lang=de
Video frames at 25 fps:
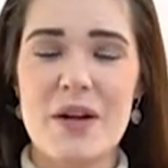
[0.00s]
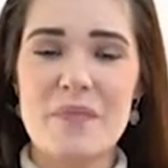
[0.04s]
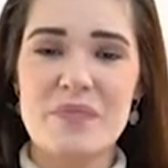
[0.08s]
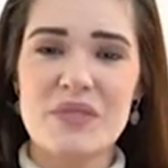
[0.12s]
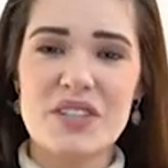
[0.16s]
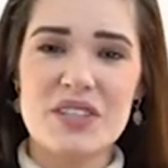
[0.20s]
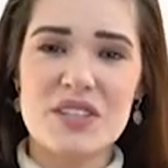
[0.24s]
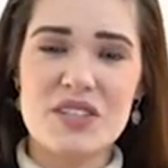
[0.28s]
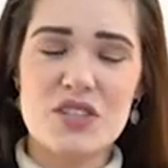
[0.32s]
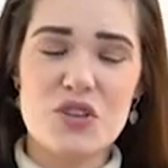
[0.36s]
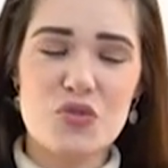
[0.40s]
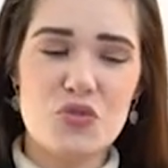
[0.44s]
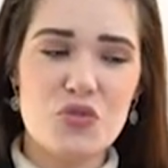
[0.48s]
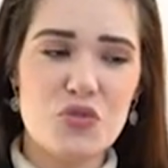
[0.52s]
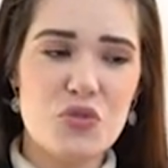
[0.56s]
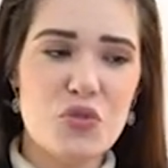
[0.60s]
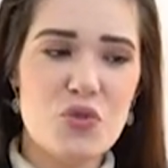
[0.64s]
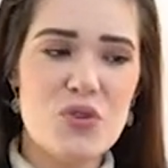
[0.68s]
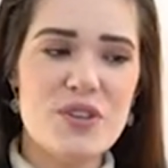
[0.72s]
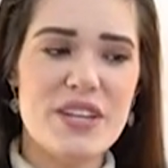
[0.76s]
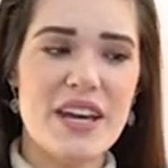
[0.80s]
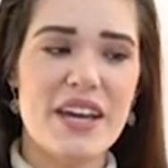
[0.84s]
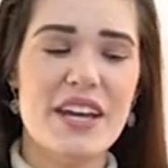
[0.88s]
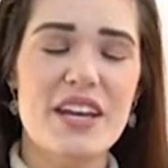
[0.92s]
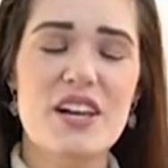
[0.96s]
Dieses
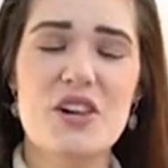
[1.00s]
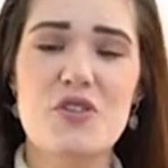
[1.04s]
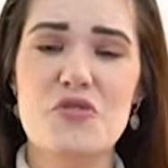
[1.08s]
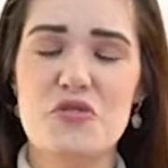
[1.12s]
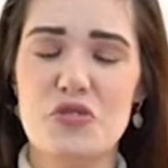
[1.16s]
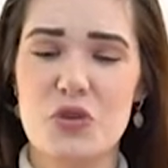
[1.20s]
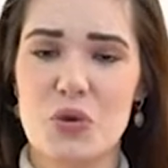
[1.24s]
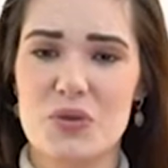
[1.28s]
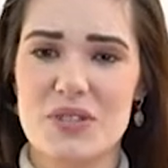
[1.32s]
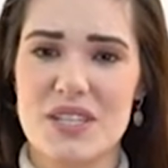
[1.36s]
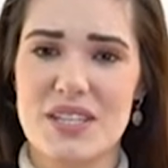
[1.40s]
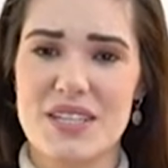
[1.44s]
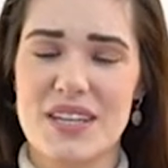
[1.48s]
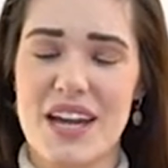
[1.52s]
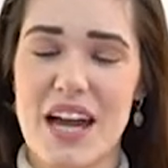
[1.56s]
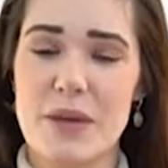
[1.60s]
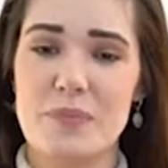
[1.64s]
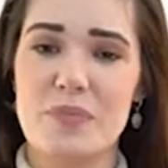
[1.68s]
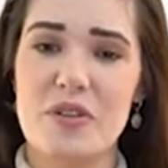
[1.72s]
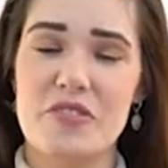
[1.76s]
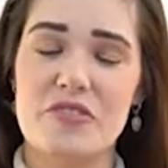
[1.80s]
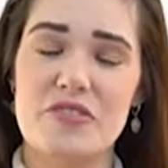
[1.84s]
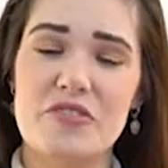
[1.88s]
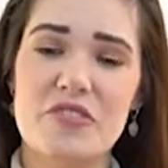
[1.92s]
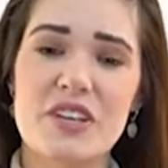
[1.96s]
Gefühl der Hilflosigkeit
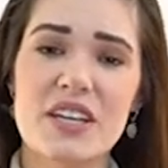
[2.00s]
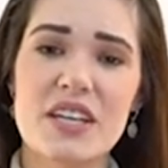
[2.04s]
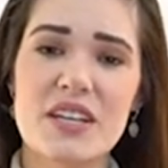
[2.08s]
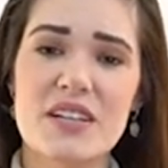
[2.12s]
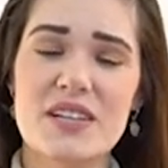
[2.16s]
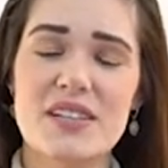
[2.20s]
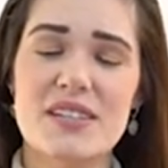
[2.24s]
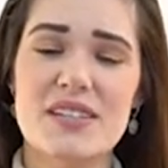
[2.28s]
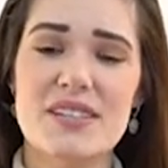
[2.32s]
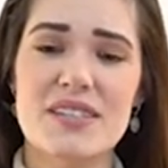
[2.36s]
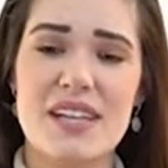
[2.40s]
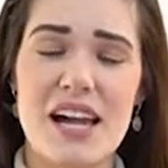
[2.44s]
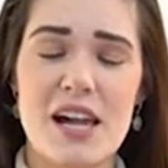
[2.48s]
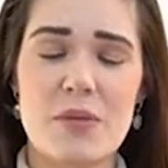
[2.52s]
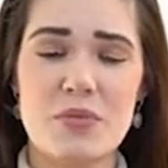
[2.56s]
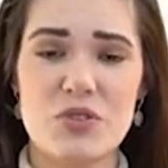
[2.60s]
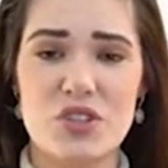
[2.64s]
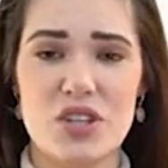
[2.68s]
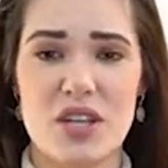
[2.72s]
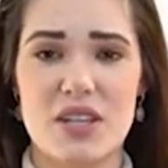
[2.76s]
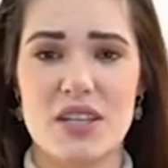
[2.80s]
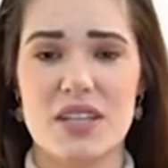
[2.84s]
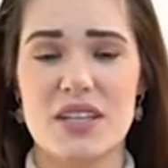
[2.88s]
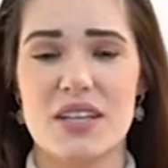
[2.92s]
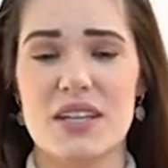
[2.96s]
bei vielen
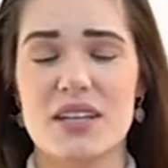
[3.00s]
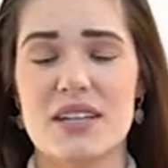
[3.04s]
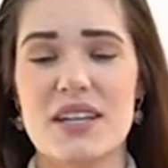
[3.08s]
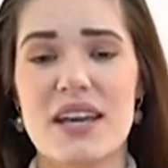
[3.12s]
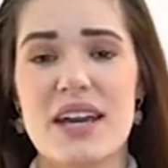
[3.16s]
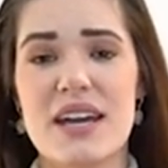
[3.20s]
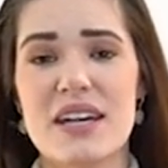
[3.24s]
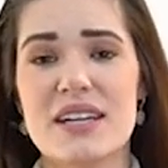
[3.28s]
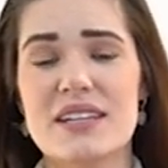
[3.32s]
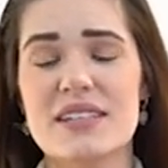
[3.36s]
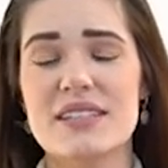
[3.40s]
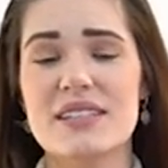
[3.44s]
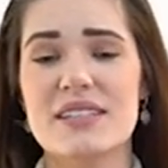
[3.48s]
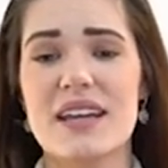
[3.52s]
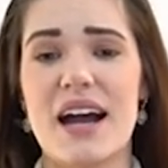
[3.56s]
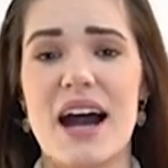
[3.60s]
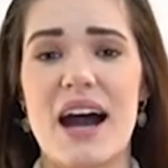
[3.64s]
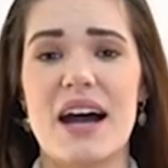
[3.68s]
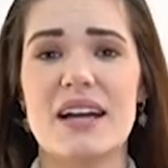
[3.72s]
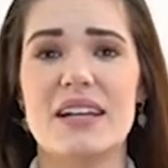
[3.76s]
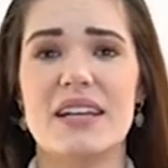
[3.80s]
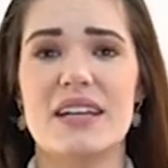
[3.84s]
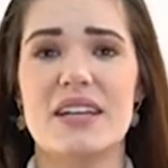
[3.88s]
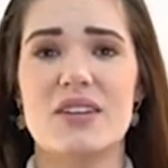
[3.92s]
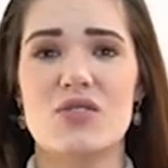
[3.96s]
Selbstständigen ist
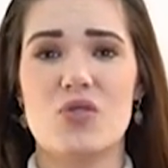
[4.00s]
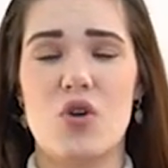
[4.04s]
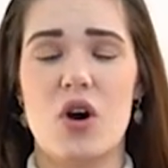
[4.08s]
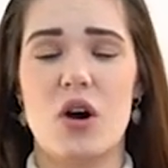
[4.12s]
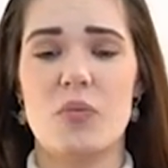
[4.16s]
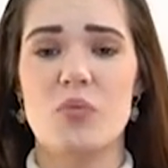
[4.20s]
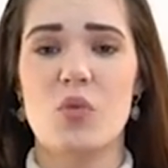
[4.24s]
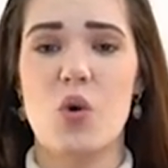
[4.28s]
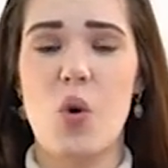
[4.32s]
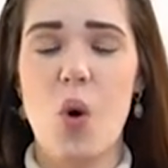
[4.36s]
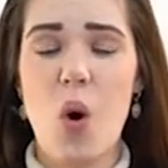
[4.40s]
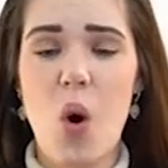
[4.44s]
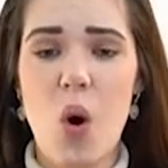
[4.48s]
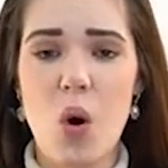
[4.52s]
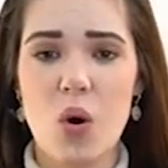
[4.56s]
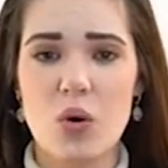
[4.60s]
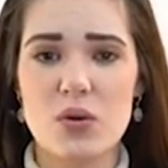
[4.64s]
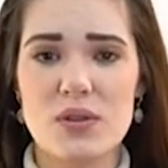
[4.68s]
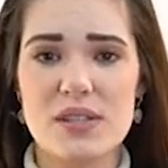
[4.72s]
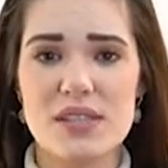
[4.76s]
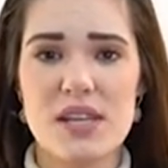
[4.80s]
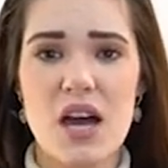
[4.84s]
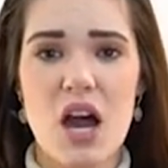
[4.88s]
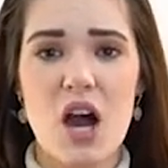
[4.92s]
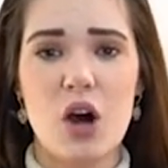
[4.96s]
gerade enorm
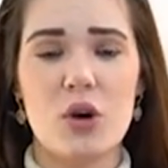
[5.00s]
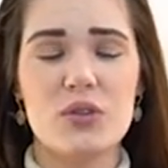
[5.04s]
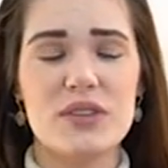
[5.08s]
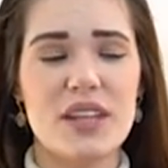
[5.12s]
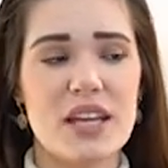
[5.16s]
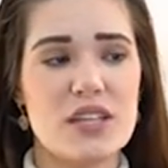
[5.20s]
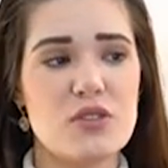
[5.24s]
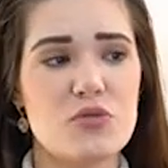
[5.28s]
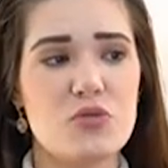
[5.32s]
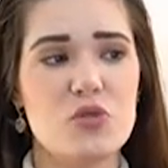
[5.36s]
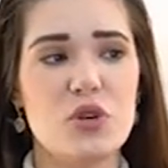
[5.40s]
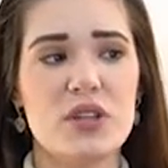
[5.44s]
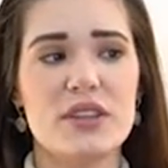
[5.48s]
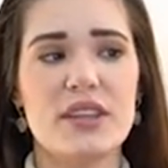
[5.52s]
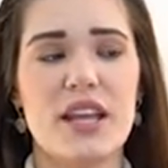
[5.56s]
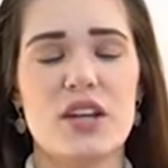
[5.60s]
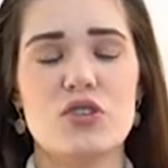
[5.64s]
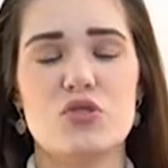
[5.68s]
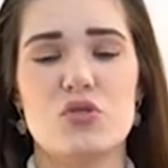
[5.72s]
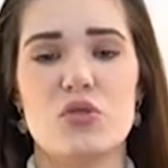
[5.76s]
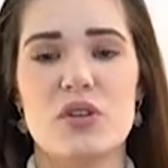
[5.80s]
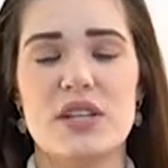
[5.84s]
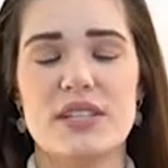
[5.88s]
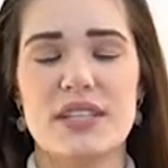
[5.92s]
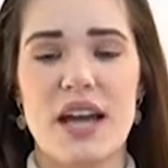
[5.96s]
groß und das führt
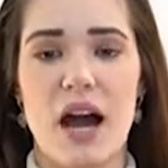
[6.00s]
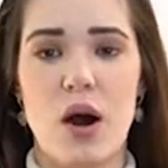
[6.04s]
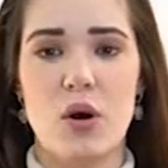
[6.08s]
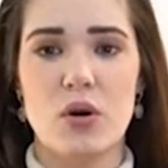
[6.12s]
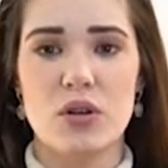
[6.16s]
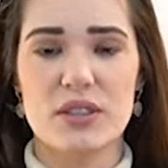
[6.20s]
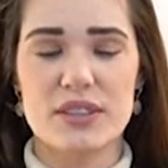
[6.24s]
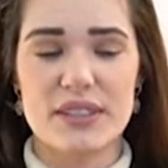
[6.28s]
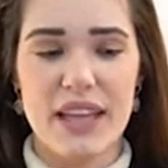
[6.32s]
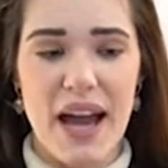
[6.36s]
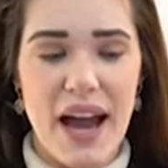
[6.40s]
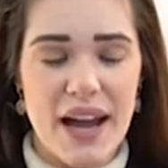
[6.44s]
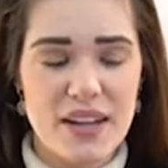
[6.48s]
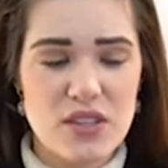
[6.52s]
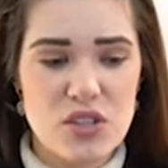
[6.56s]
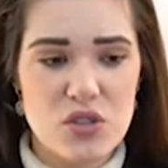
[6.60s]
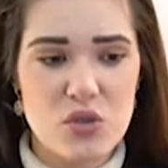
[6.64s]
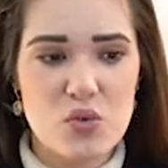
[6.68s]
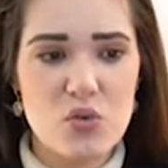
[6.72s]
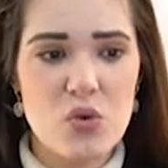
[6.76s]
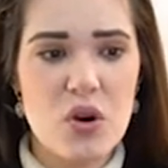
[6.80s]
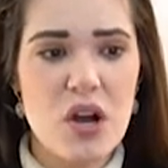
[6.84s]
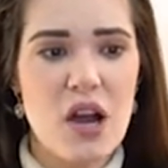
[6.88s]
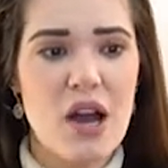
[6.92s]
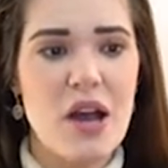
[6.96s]
natürlich auch
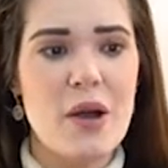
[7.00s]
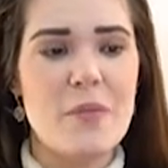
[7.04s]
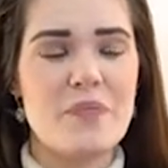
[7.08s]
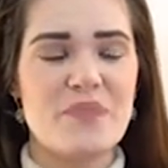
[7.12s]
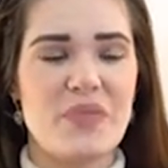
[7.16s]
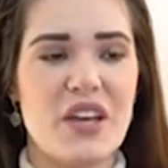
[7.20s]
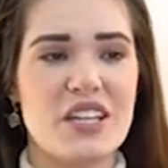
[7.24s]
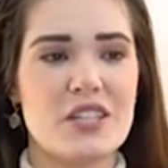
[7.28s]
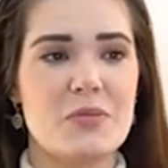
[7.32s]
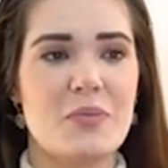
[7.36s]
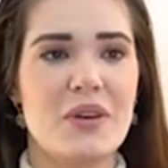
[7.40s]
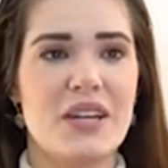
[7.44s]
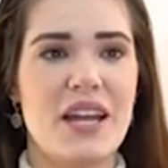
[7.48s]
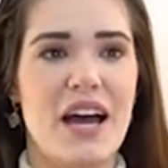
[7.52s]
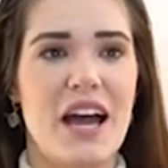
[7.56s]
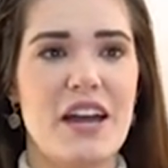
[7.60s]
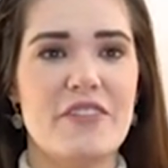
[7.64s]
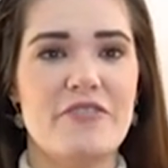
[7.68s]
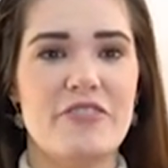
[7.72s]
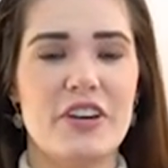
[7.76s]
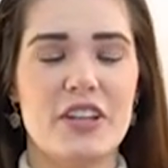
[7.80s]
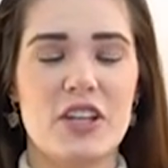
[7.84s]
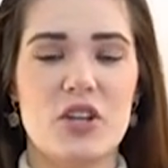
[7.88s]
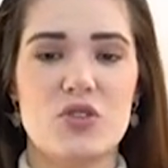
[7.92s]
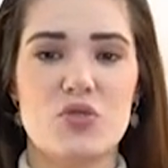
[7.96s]
dazu, dass man
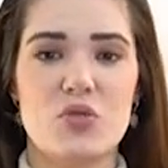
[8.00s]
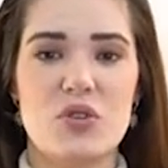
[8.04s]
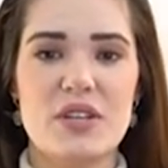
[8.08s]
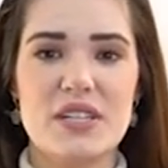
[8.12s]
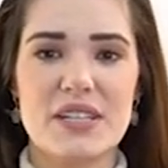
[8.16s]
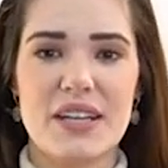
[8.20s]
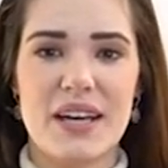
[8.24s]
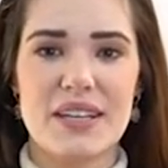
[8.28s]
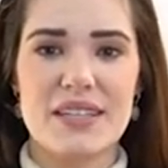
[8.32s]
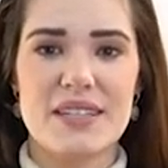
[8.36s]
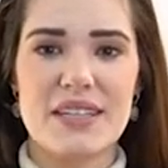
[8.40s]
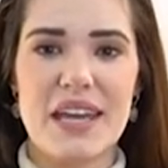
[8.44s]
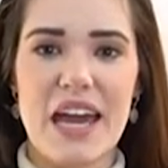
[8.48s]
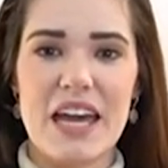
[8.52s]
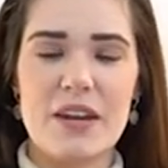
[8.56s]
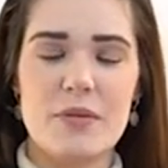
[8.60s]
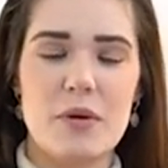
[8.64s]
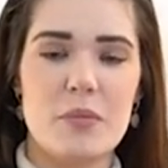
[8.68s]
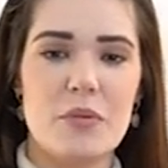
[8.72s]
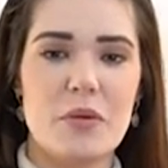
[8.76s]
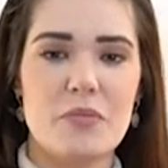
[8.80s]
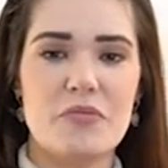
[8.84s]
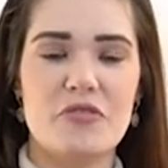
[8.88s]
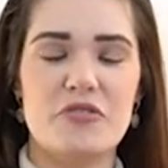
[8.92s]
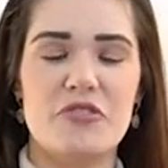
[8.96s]
einfach natürlich ganz gerne mal
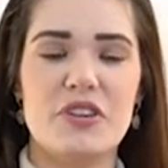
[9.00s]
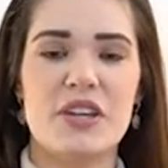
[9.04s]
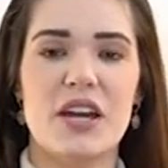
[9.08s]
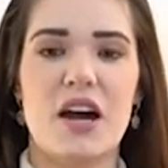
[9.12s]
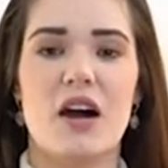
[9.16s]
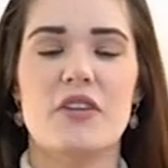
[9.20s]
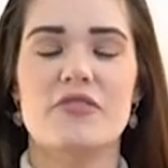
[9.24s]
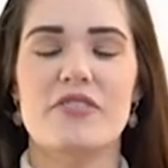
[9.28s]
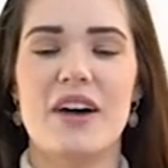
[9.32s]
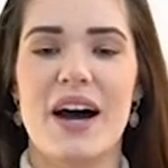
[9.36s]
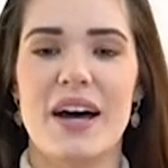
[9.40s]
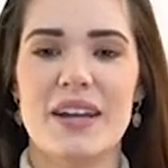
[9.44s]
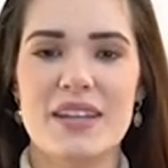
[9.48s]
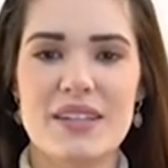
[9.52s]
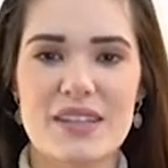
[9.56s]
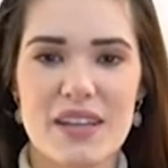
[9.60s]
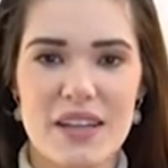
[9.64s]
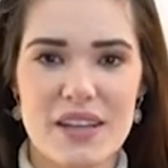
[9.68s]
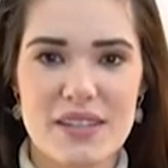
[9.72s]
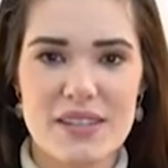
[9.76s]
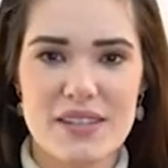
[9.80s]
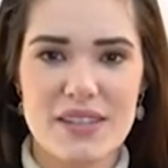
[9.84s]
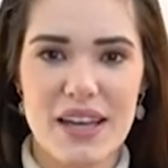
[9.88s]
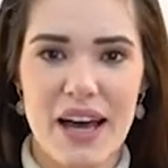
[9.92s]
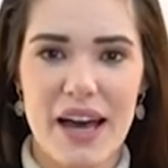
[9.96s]
mit dem Finger auf
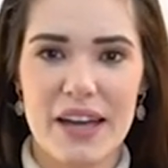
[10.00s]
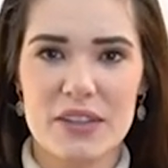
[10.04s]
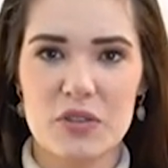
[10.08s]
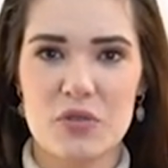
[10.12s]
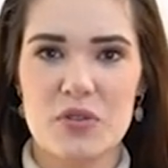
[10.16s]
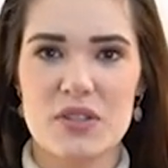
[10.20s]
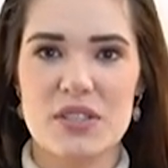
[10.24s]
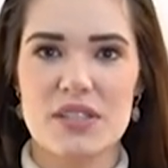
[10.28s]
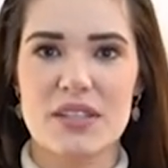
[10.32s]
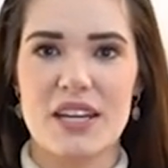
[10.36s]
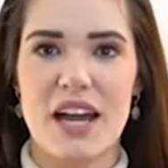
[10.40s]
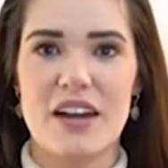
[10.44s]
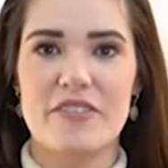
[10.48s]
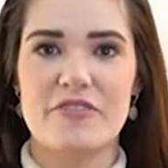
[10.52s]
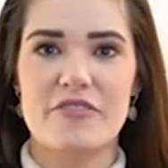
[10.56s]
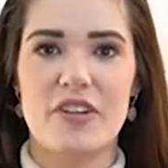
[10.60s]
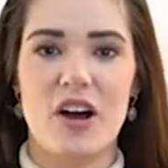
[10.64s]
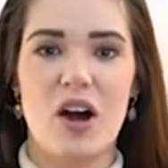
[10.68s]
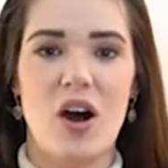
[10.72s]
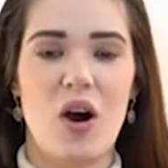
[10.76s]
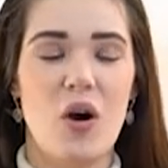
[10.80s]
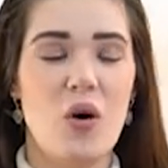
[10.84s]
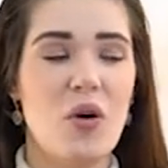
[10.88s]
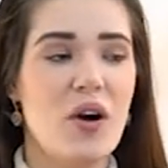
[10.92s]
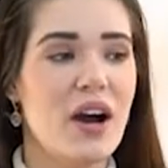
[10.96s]
andere zeigt oder sich einfach
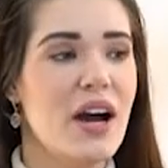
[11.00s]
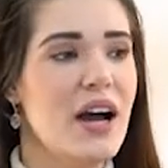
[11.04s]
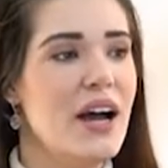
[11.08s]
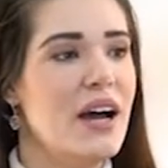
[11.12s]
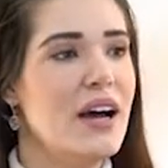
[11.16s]
auch